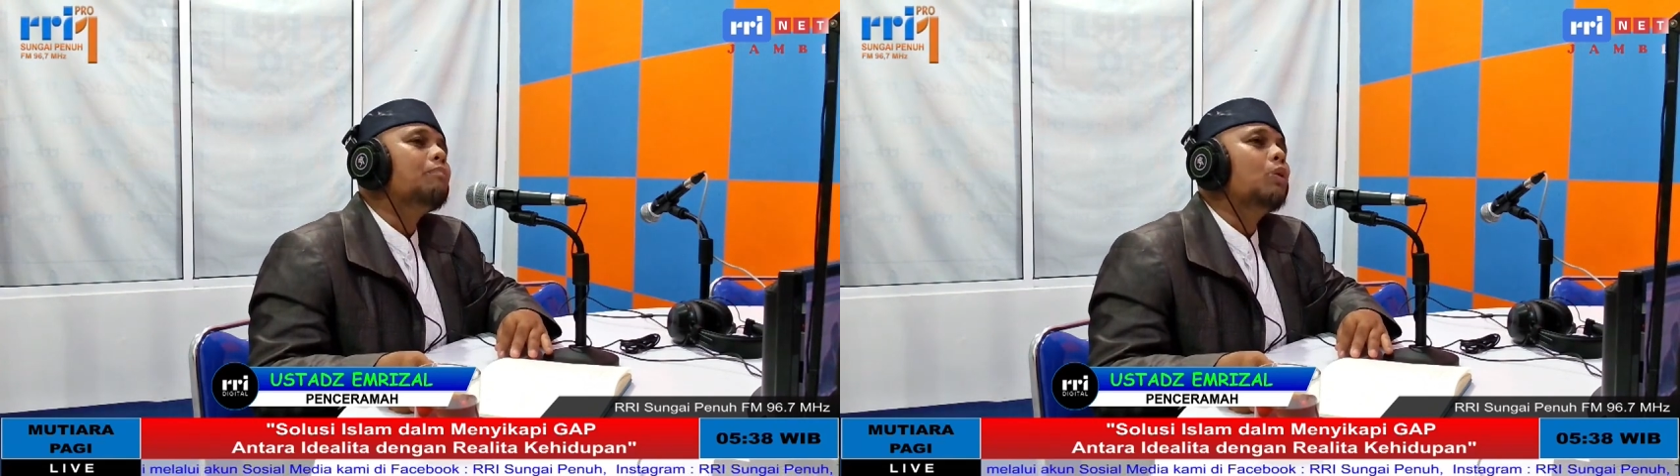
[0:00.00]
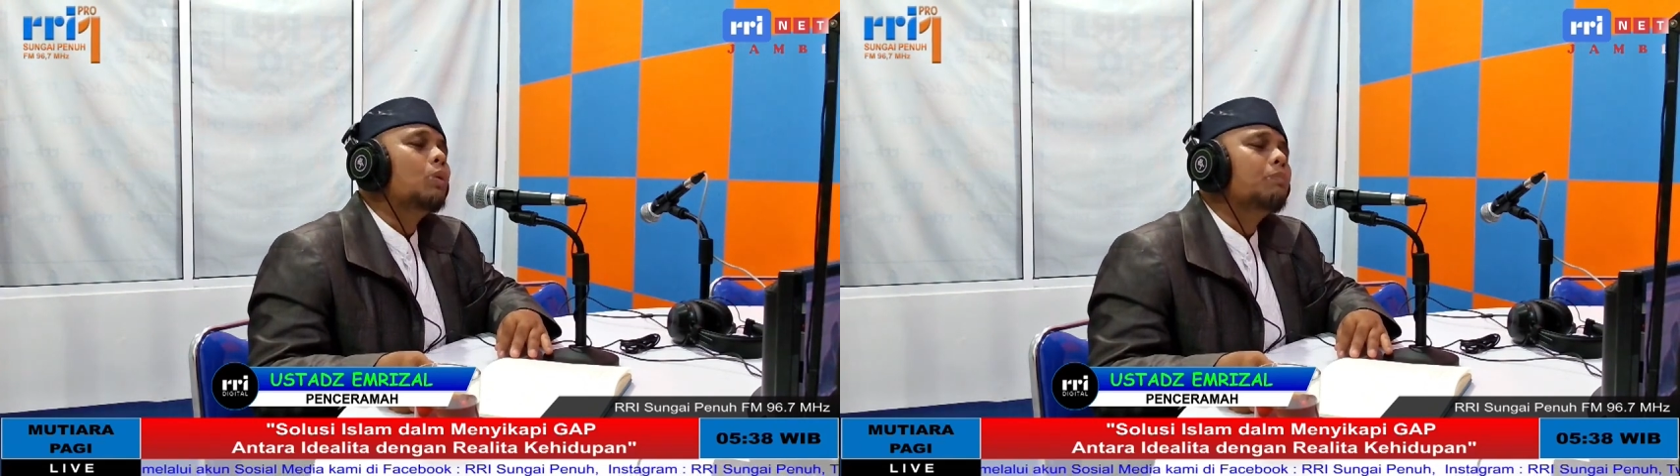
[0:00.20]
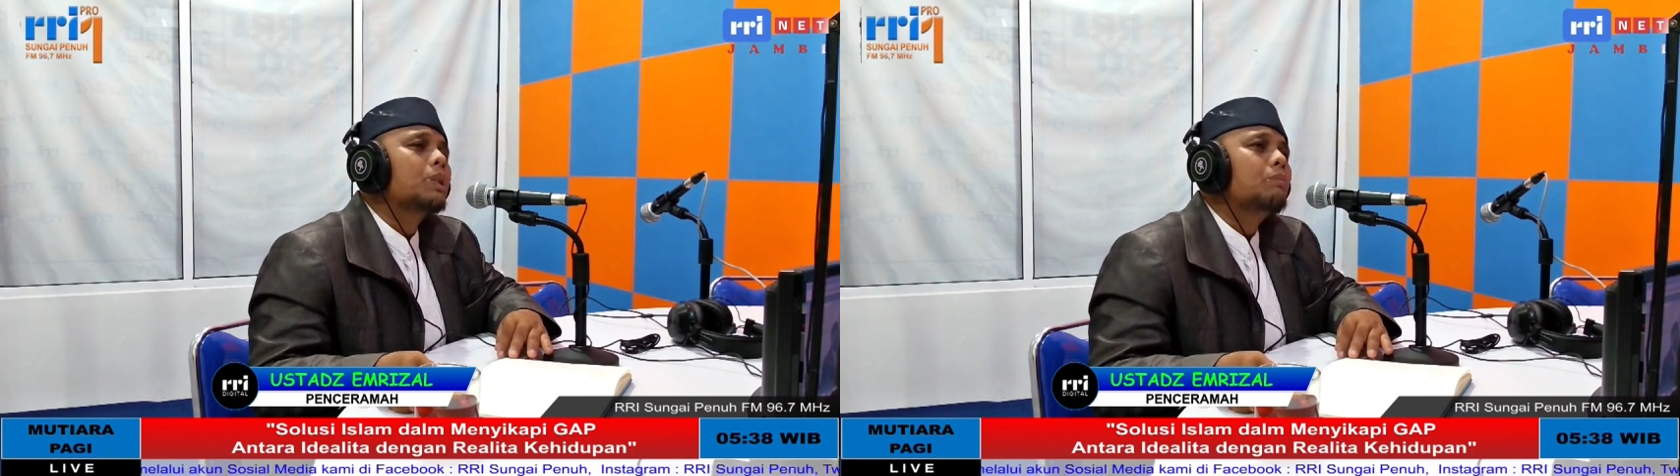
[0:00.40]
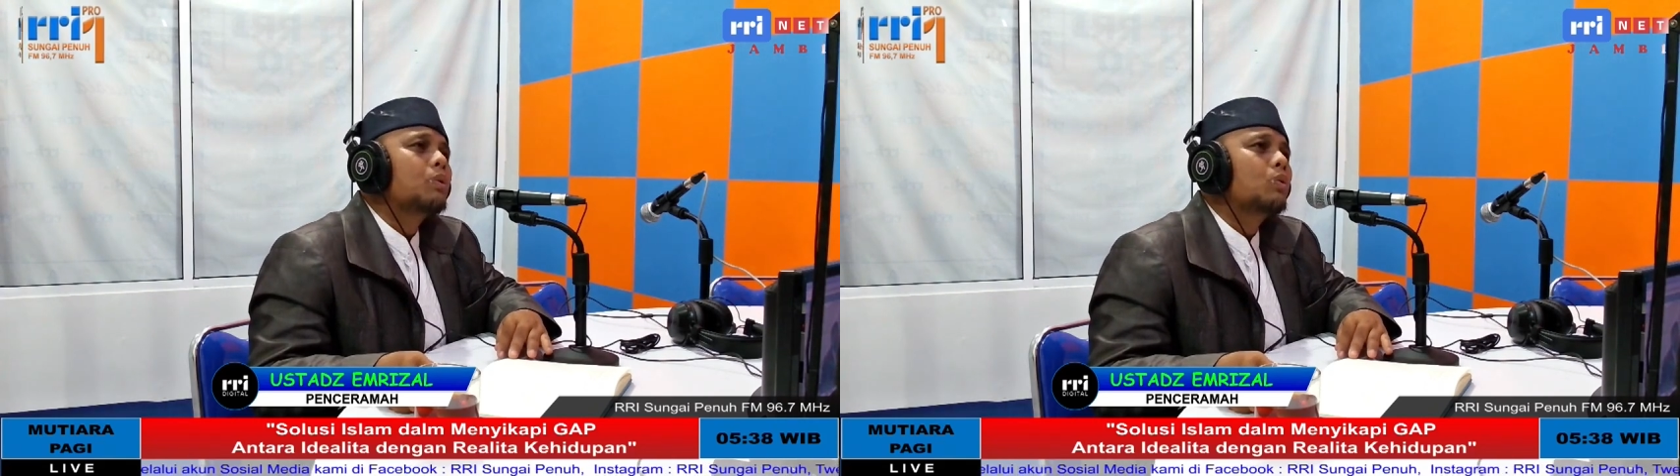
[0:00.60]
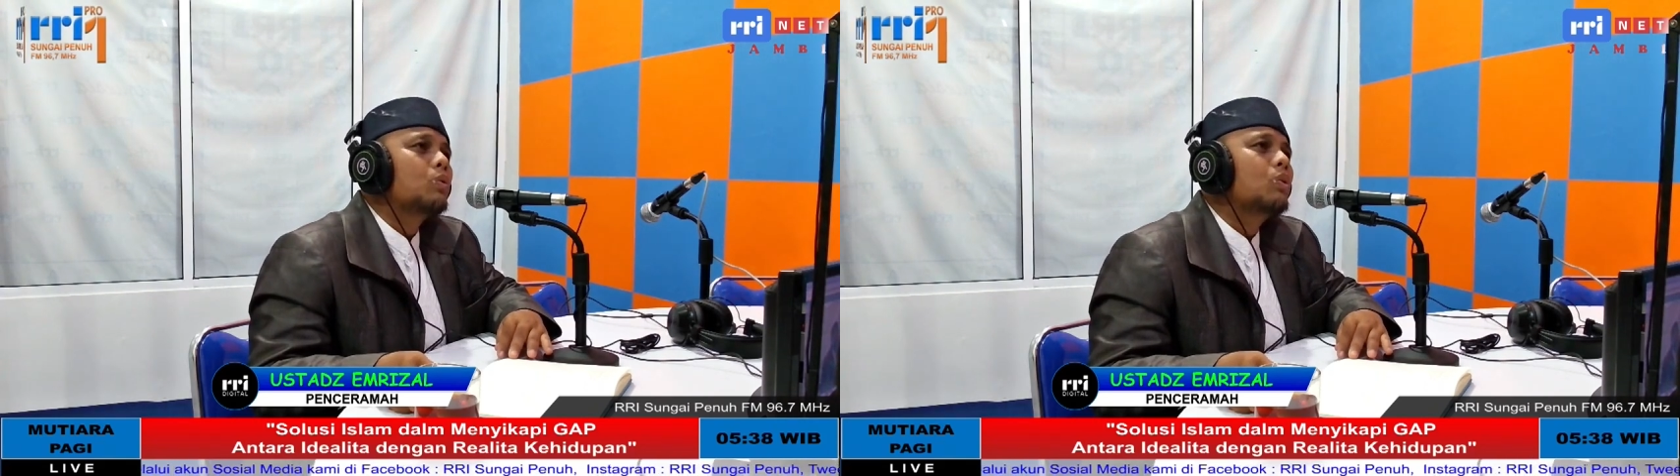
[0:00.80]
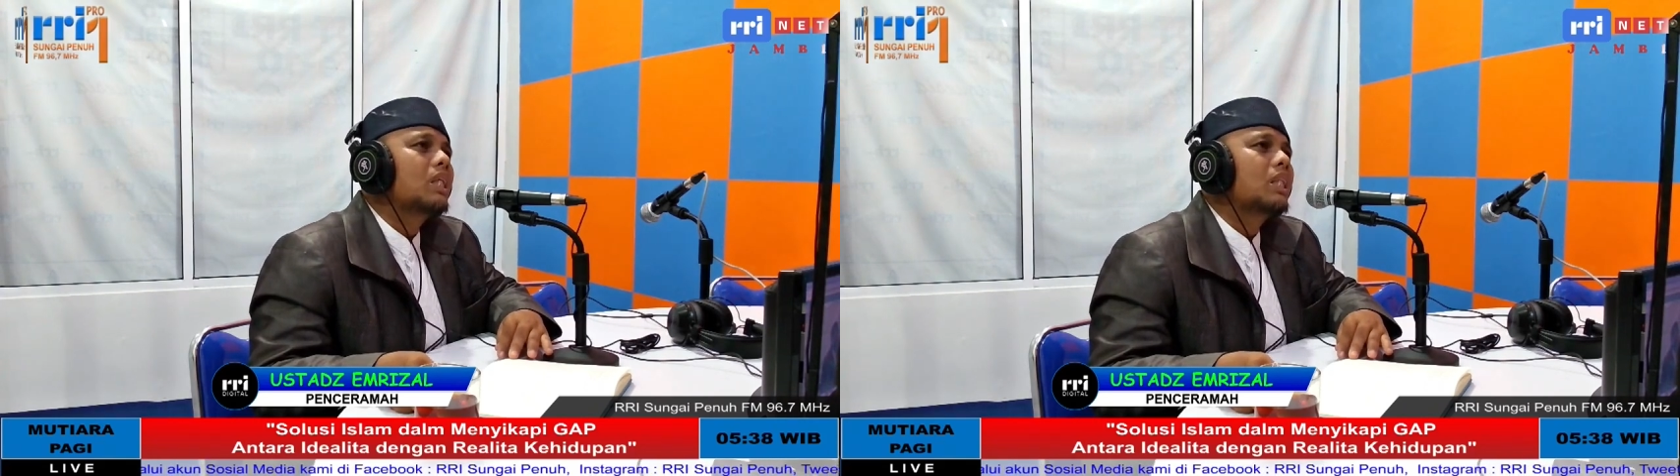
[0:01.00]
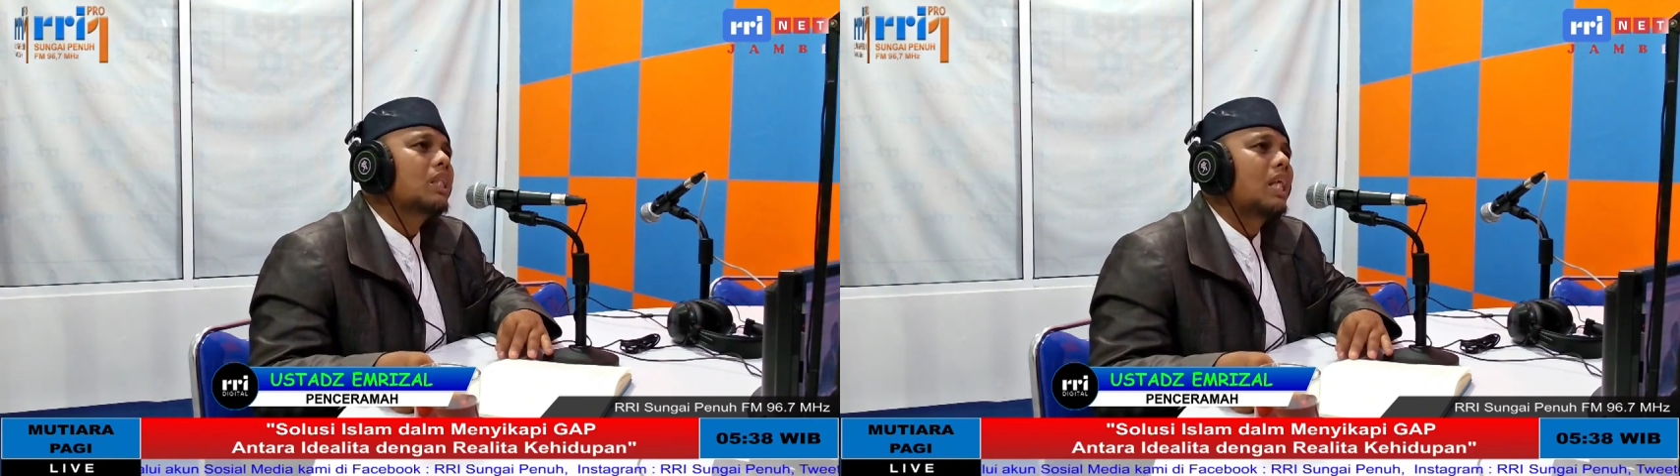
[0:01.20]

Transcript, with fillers: belum seberuntung